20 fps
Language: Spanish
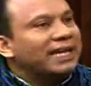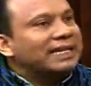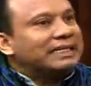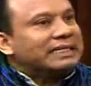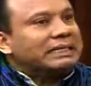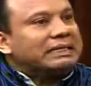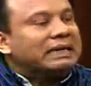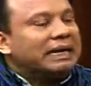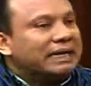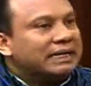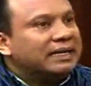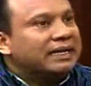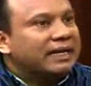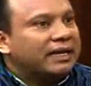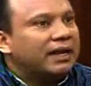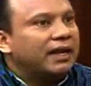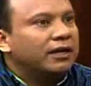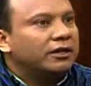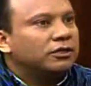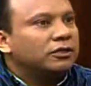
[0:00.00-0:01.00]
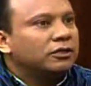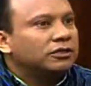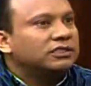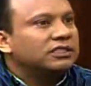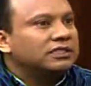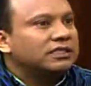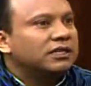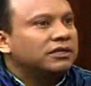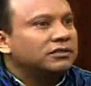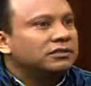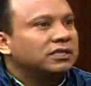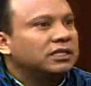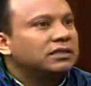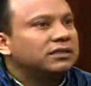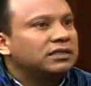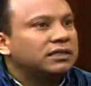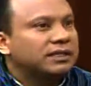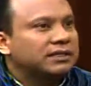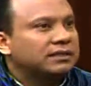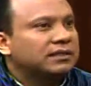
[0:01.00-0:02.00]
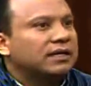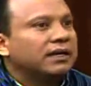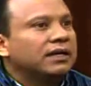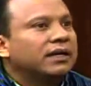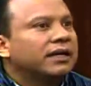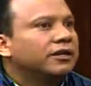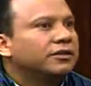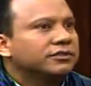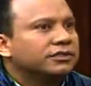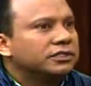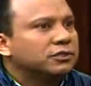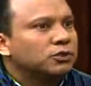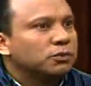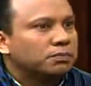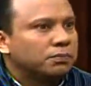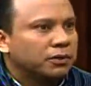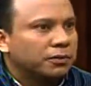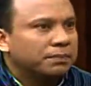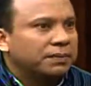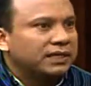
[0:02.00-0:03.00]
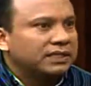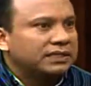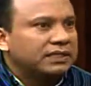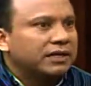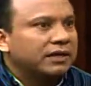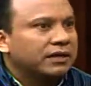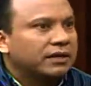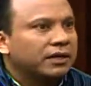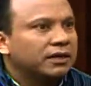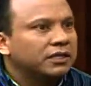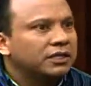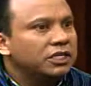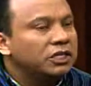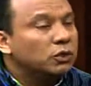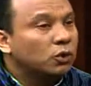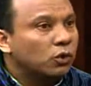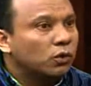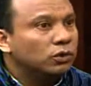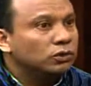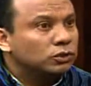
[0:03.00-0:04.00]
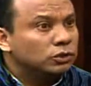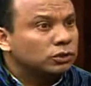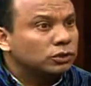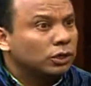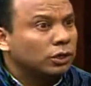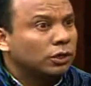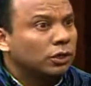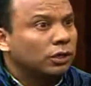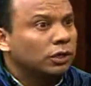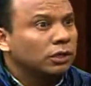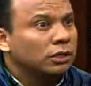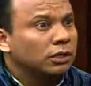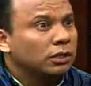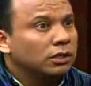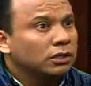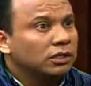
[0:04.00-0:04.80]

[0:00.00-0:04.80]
extranjeros los hicieron sentir extranjeros en su propia tierra? Los indígenas. Injusto,